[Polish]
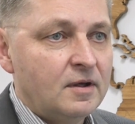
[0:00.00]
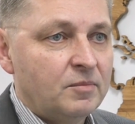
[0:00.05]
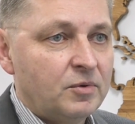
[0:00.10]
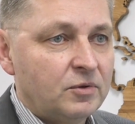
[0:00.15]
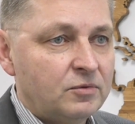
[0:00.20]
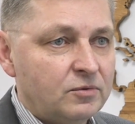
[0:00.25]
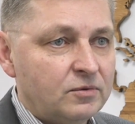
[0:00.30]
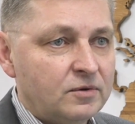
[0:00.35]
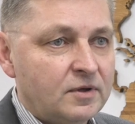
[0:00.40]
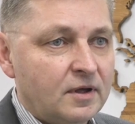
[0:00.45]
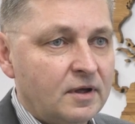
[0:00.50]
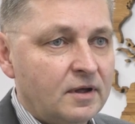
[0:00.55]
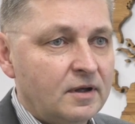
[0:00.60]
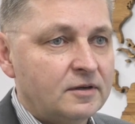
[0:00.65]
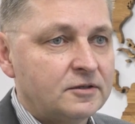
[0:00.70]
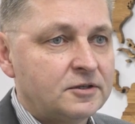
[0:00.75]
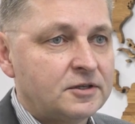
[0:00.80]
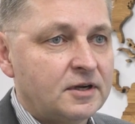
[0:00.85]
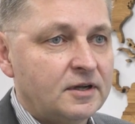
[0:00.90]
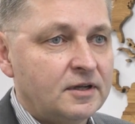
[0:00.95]
Po drugie,
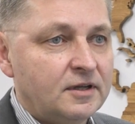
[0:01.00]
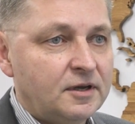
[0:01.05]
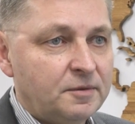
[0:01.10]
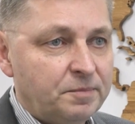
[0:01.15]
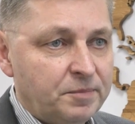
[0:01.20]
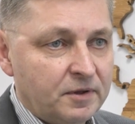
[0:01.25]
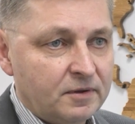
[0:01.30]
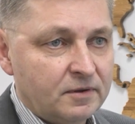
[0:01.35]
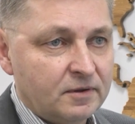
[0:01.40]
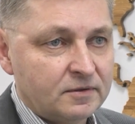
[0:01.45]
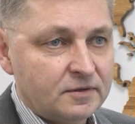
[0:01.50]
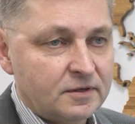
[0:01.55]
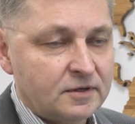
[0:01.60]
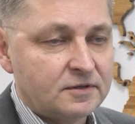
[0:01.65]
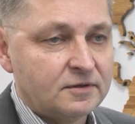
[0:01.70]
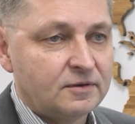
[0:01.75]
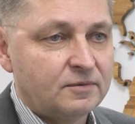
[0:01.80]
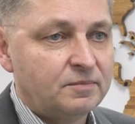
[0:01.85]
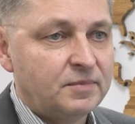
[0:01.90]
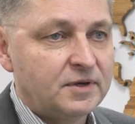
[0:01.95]
że ich pieniądze
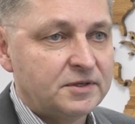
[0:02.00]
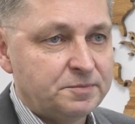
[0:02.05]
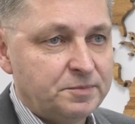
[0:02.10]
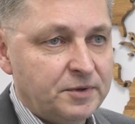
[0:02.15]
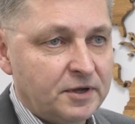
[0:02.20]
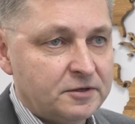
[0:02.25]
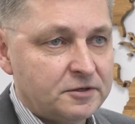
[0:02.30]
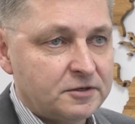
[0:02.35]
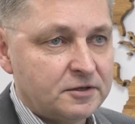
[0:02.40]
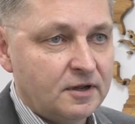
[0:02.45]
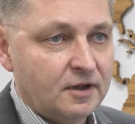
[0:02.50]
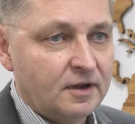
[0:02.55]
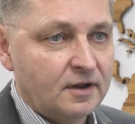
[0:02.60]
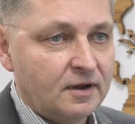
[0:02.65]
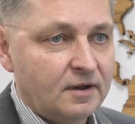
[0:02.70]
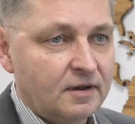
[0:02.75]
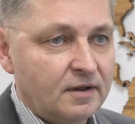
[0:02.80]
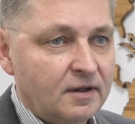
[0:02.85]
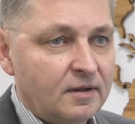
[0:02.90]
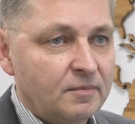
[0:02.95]
są
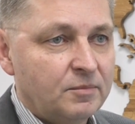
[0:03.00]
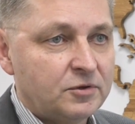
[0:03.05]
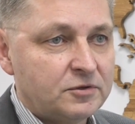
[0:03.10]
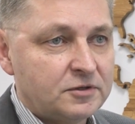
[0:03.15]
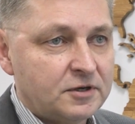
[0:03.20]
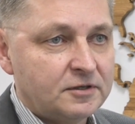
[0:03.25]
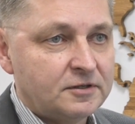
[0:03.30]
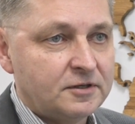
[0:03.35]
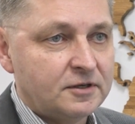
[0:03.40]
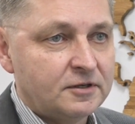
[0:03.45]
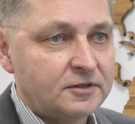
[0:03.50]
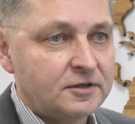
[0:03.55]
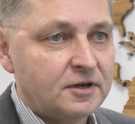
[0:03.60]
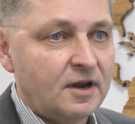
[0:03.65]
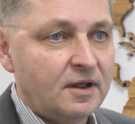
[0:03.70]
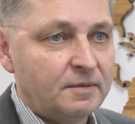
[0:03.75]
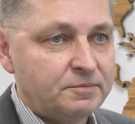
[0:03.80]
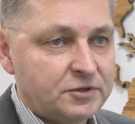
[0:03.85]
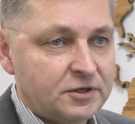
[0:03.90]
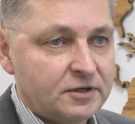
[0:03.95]
bezpieczne. Po trzecie, że
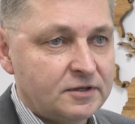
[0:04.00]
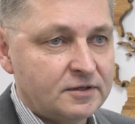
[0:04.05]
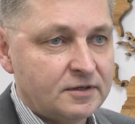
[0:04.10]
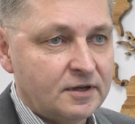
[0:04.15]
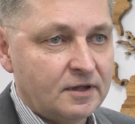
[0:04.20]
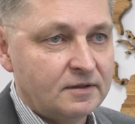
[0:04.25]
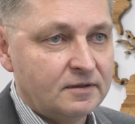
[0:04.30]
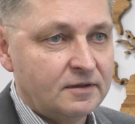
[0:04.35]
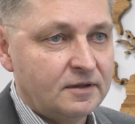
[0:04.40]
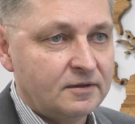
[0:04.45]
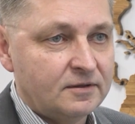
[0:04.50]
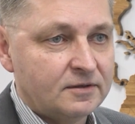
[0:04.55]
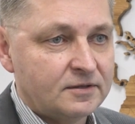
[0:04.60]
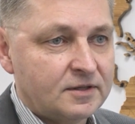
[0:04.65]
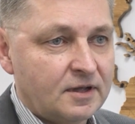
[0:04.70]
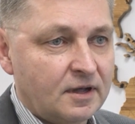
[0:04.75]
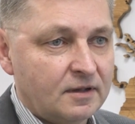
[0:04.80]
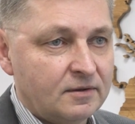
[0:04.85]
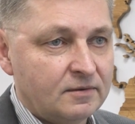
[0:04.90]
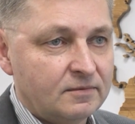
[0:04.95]
lepszych cen nie
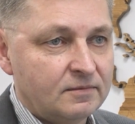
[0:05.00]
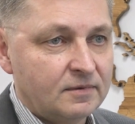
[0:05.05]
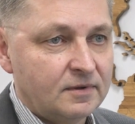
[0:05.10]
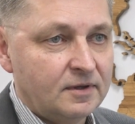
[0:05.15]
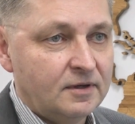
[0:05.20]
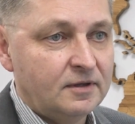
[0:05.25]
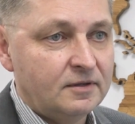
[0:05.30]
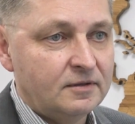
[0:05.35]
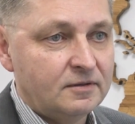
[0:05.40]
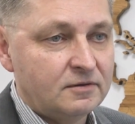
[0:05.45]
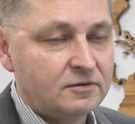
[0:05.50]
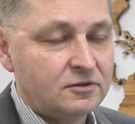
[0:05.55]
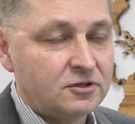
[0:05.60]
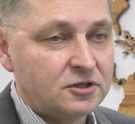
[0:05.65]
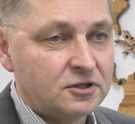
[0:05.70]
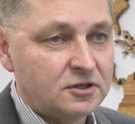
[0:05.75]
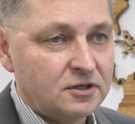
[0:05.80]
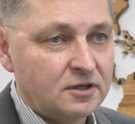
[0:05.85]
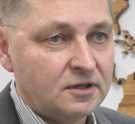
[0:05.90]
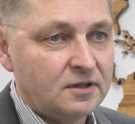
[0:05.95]
dostaną. I
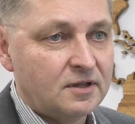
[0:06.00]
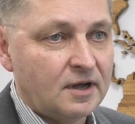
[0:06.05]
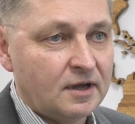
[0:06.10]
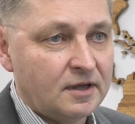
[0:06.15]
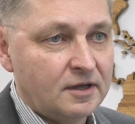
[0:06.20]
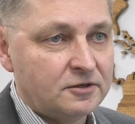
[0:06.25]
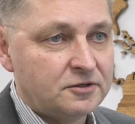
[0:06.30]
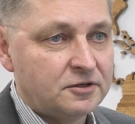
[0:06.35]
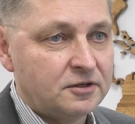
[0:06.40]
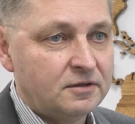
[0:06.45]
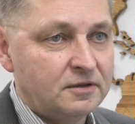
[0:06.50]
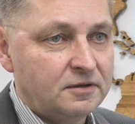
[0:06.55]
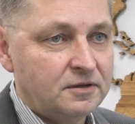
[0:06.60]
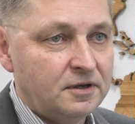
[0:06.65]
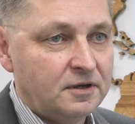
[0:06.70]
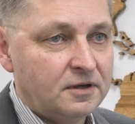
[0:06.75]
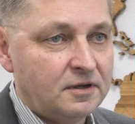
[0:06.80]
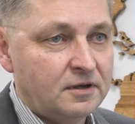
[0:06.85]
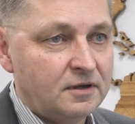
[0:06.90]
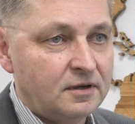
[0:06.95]
trzy takie
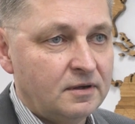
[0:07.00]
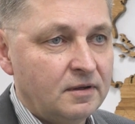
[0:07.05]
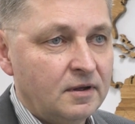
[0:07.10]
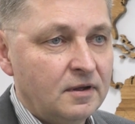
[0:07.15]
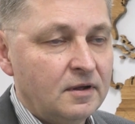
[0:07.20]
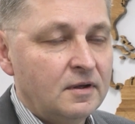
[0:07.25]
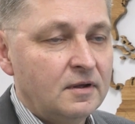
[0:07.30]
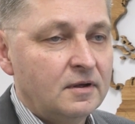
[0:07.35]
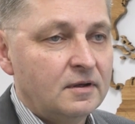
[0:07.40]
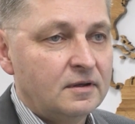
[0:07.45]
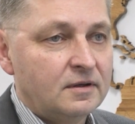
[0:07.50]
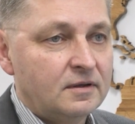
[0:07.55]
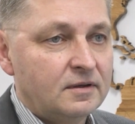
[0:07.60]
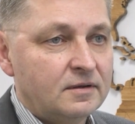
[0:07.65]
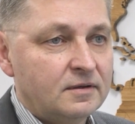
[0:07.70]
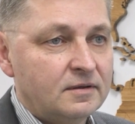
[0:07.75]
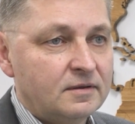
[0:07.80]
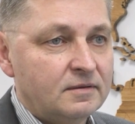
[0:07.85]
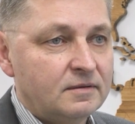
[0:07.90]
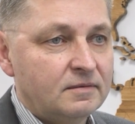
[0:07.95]
czynniki yy,
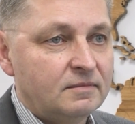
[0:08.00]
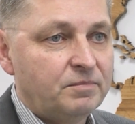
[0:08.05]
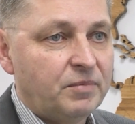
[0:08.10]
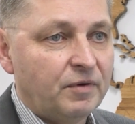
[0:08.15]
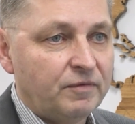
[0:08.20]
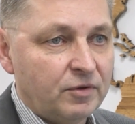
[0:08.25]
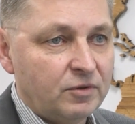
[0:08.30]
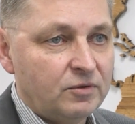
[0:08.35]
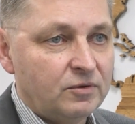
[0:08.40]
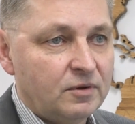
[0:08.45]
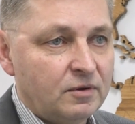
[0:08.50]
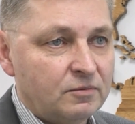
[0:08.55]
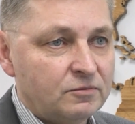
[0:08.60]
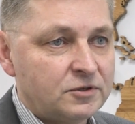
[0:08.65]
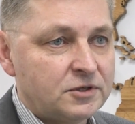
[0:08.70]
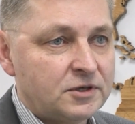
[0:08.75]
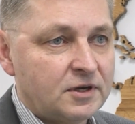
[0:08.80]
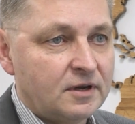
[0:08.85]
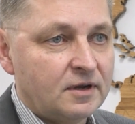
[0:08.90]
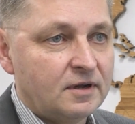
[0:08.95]
powodują,
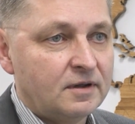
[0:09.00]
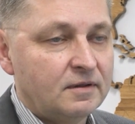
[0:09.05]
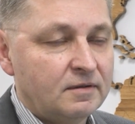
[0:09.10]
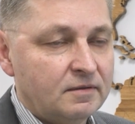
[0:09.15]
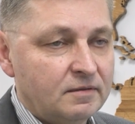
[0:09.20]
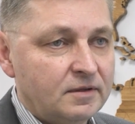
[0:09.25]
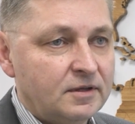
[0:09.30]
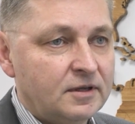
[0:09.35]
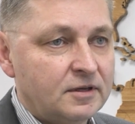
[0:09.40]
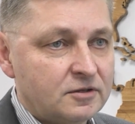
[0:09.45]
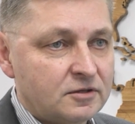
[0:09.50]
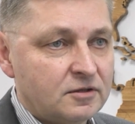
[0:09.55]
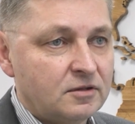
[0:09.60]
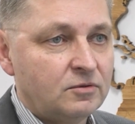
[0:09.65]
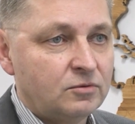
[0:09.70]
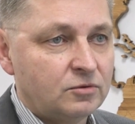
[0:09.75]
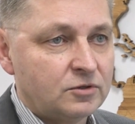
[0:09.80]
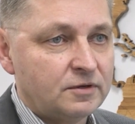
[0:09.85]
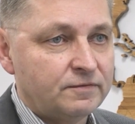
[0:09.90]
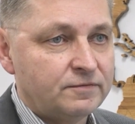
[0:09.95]
że jest
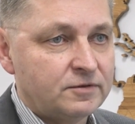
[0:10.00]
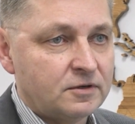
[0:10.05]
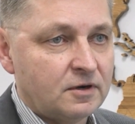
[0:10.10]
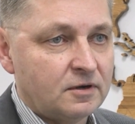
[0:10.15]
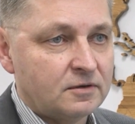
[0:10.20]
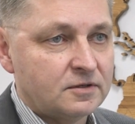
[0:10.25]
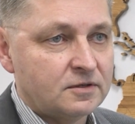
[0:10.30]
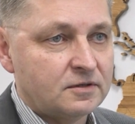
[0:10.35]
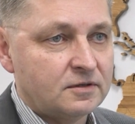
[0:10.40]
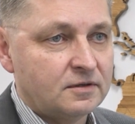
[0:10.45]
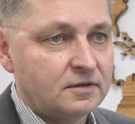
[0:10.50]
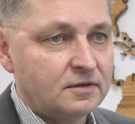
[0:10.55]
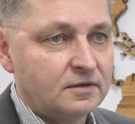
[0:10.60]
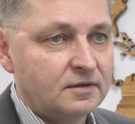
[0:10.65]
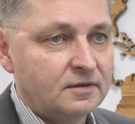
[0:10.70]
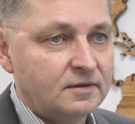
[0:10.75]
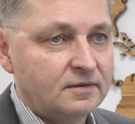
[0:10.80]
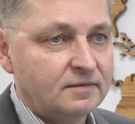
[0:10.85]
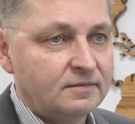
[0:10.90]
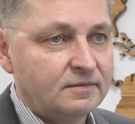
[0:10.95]
duży wzrost
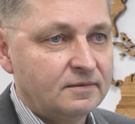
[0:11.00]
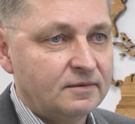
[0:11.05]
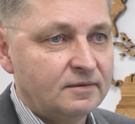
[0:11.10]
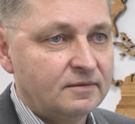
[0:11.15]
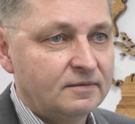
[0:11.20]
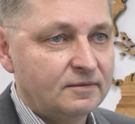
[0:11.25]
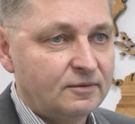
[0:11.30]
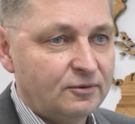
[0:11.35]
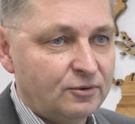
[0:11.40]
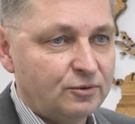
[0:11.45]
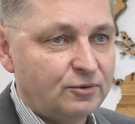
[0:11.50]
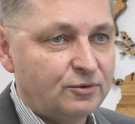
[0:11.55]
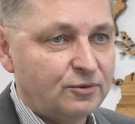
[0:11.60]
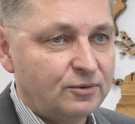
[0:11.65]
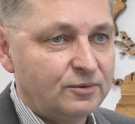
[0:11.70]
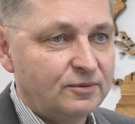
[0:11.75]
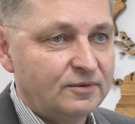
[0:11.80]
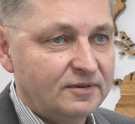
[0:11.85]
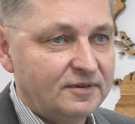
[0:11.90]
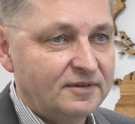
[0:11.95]
yy,
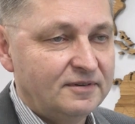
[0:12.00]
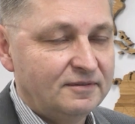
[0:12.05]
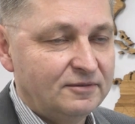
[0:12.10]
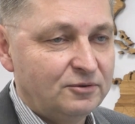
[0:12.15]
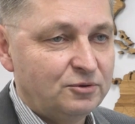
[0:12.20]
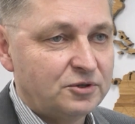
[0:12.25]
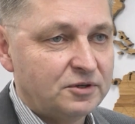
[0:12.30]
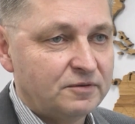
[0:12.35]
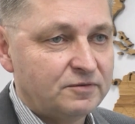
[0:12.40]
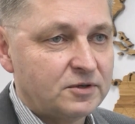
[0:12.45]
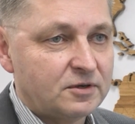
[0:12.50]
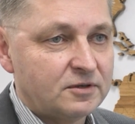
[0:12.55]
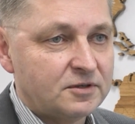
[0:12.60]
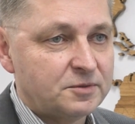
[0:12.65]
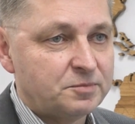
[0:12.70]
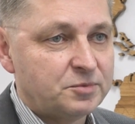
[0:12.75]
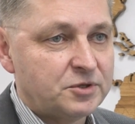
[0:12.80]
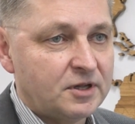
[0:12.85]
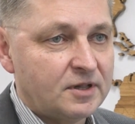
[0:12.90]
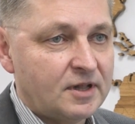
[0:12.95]
ruchu i duży wzrost
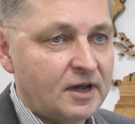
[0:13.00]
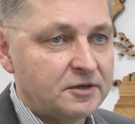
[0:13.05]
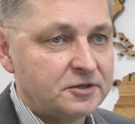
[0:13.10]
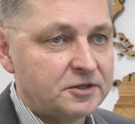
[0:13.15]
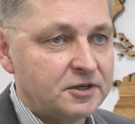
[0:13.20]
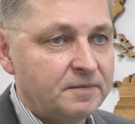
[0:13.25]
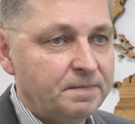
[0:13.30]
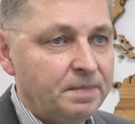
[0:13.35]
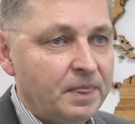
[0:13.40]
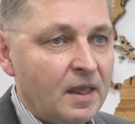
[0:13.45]
sprzedaży.